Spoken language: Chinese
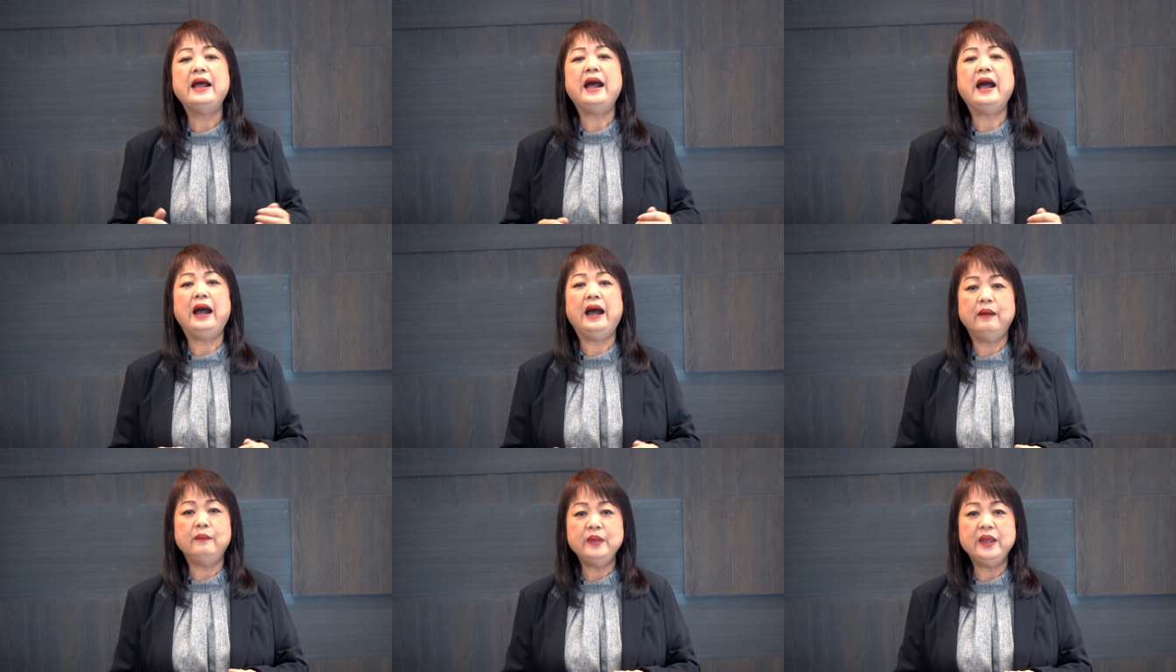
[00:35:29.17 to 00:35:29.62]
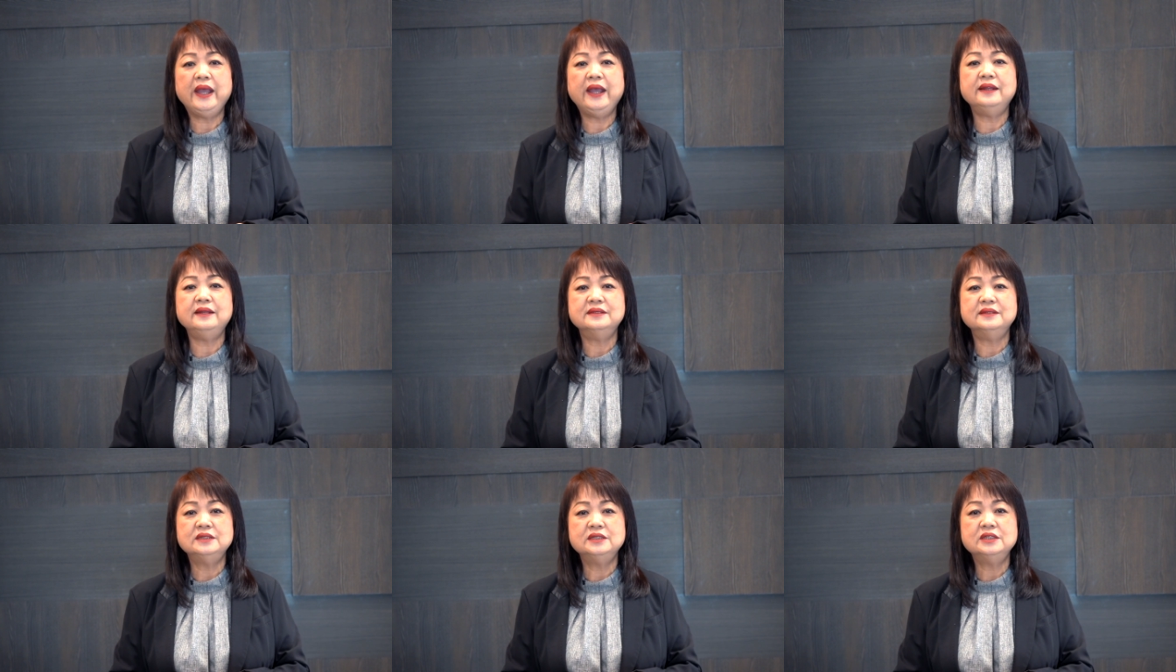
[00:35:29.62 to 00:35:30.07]
阿
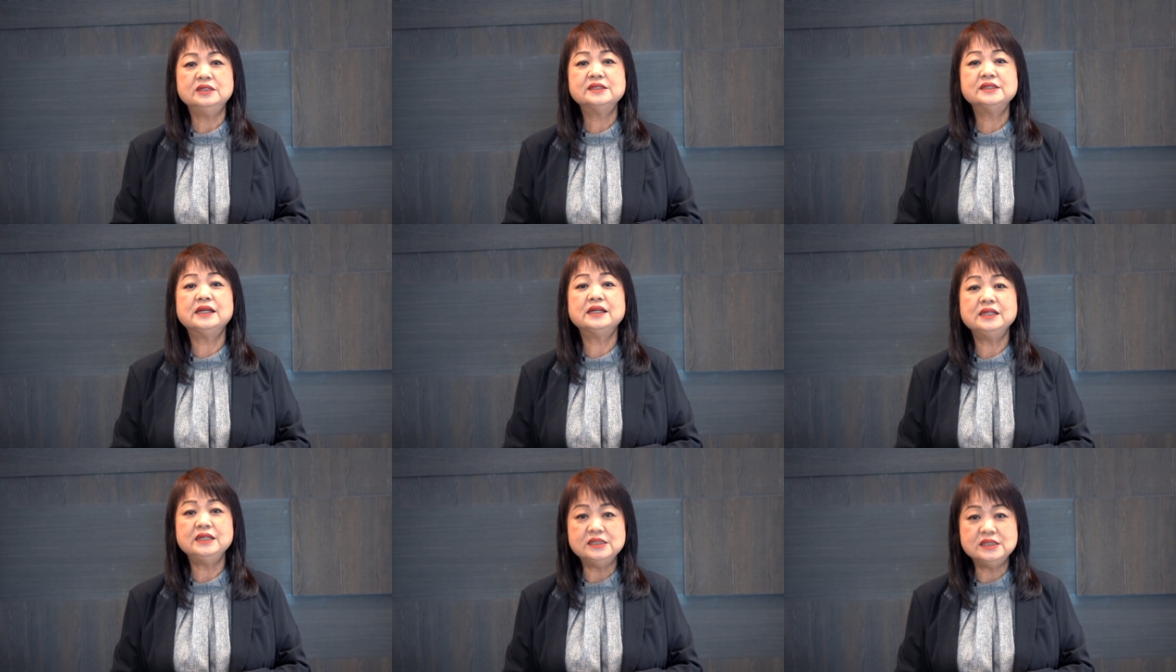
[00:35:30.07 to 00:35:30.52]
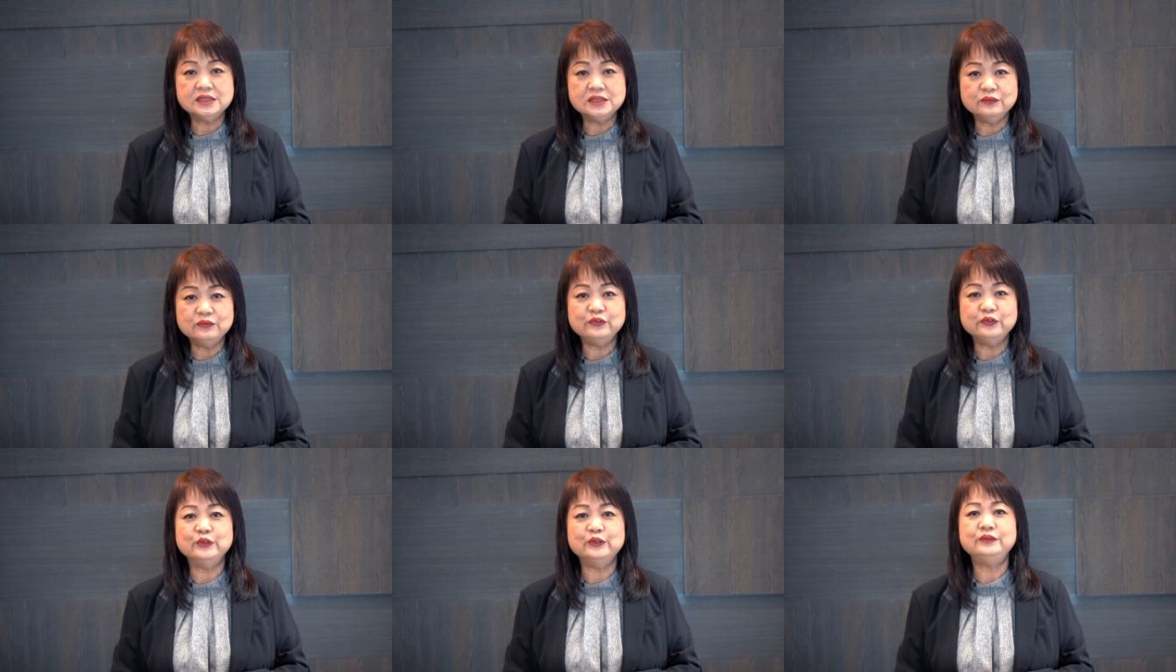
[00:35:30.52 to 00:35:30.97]
门。上帝赐
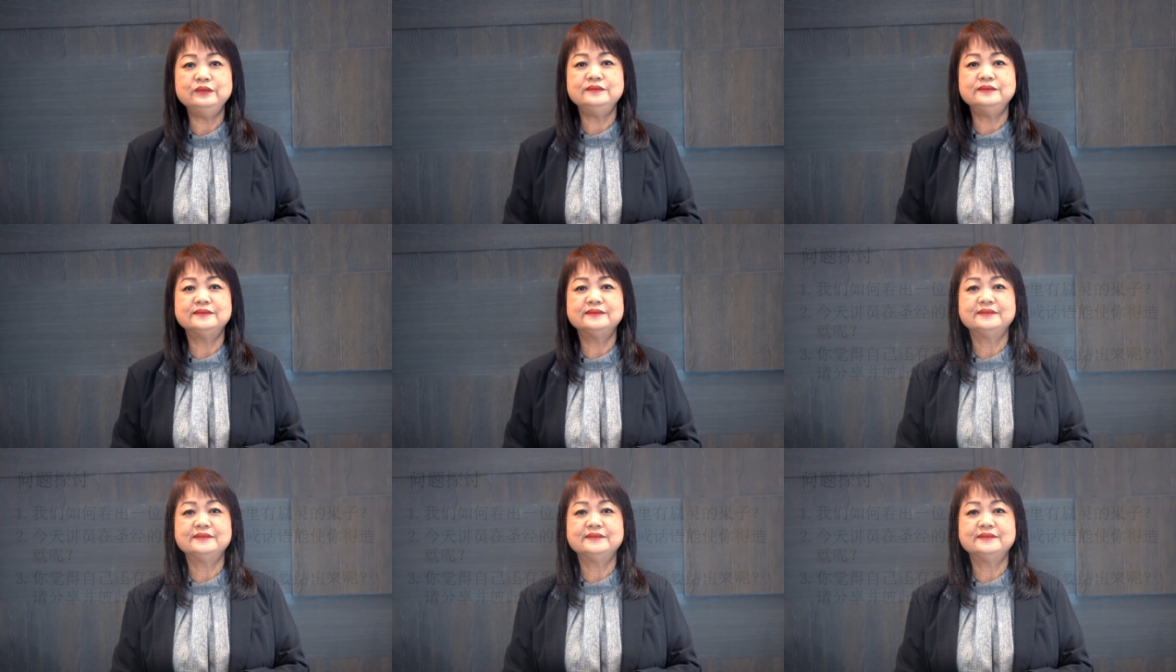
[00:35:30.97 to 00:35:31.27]
福。